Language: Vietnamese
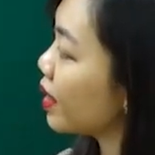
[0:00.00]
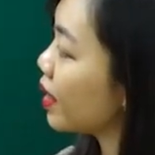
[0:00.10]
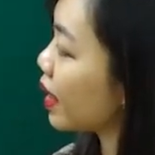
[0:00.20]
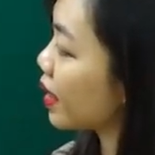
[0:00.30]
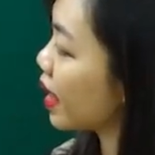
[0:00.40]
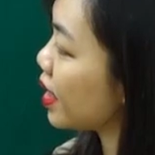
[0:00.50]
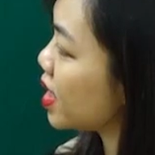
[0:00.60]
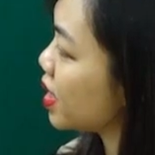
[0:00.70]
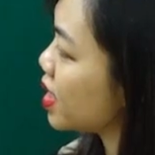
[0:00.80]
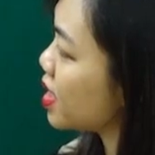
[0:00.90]
Hình ảnh này
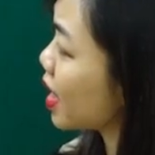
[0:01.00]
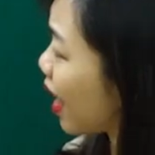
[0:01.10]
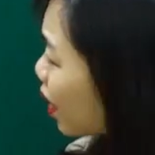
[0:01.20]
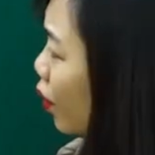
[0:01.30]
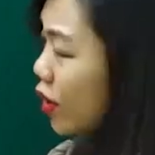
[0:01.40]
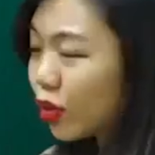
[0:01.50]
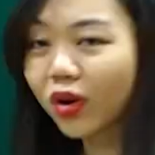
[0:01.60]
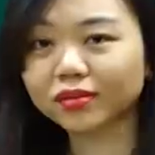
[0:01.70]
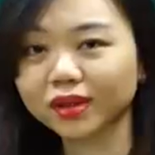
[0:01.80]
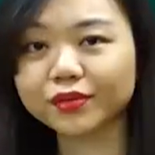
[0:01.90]
thì khá là quen
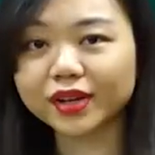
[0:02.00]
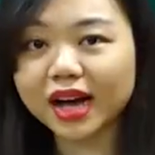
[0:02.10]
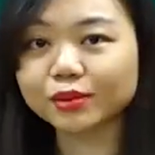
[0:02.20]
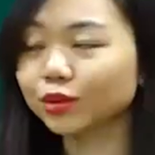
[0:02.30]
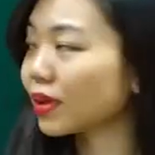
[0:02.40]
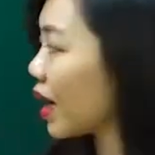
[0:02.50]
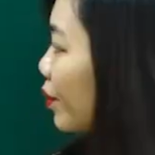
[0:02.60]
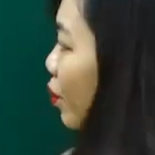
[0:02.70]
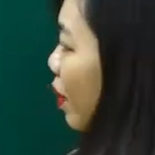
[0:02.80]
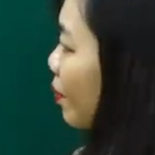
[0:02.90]
thuộc ở Việt Nam chúng ta,
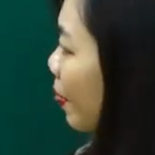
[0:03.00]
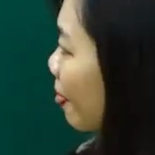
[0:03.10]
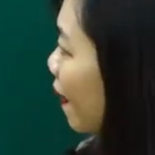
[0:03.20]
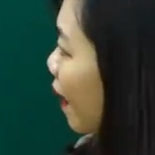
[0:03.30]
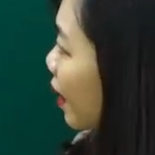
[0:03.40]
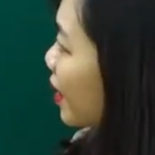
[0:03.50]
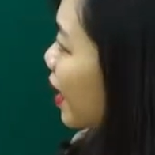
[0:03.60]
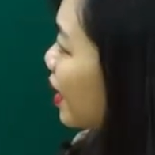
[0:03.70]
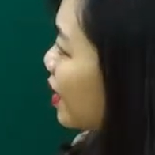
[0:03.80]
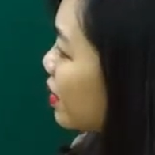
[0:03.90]
đúng không?
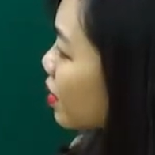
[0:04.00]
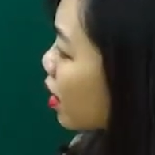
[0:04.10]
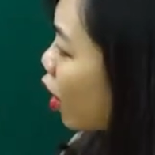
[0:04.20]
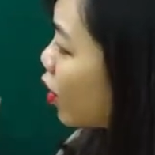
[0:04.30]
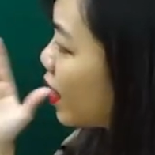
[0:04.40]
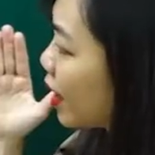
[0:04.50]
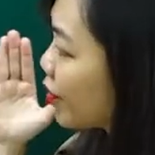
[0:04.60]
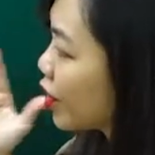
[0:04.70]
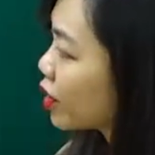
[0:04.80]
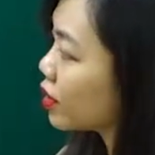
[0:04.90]
Đây được gọi là
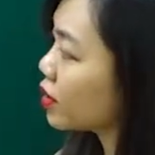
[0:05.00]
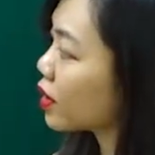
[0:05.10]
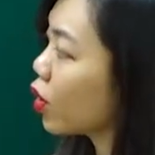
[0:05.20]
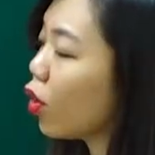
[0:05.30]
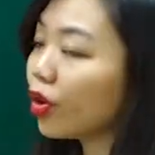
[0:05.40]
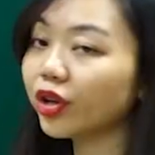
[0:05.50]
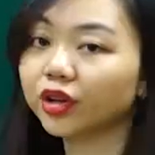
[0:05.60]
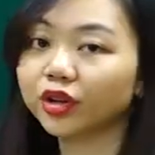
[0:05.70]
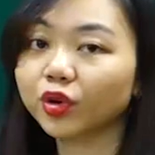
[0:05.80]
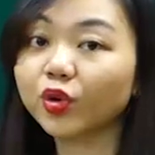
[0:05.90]
những ngôi
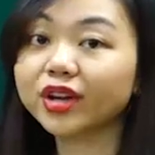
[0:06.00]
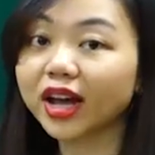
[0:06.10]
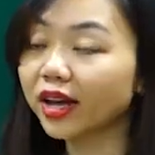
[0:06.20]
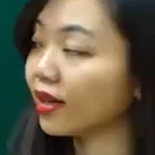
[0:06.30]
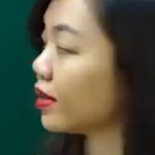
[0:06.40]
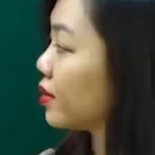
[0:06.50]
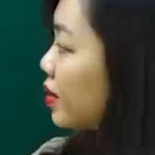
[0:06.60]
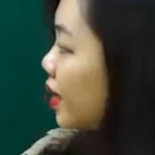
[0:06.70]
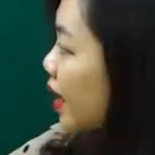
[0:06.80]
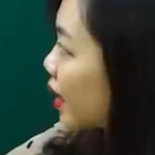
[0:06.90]
ngôi đền,
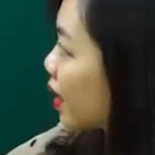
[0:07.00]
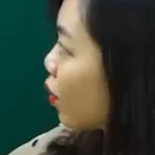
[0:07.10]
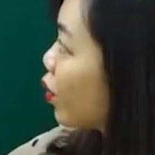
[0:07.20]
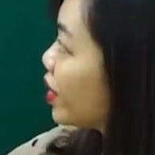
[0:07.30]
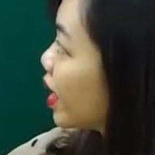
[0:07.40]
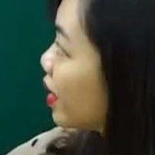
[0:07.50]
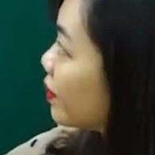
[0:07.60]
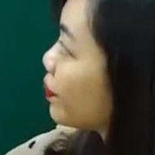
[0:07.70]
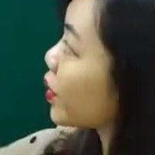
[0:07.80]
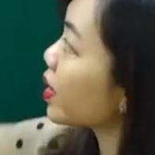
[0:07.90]
hình ảnh là ngôi
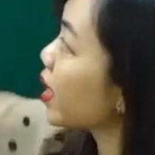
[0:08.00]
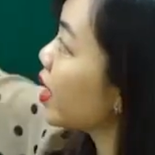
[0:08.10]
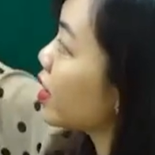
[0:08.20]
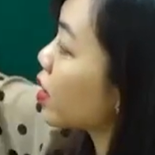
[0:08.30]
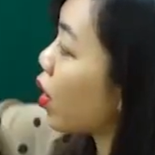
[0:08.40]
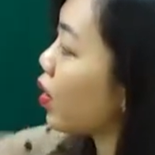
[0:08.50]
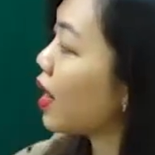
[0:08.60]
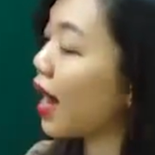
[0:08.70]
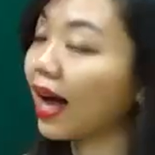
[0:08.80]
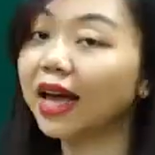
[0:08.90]
đền. Đền được gọi
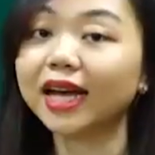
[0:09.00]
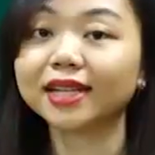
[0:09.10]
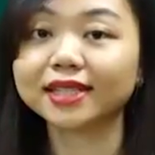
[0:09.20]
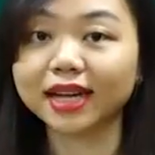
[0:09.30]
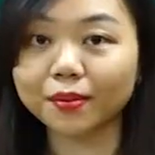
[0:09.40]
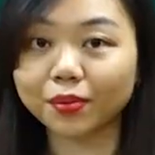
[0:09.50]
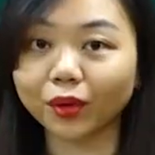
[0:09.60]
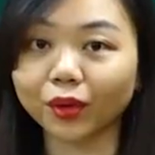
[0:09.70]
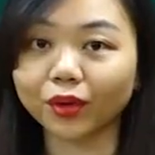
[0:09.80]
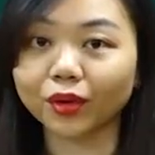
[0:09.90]
là temple.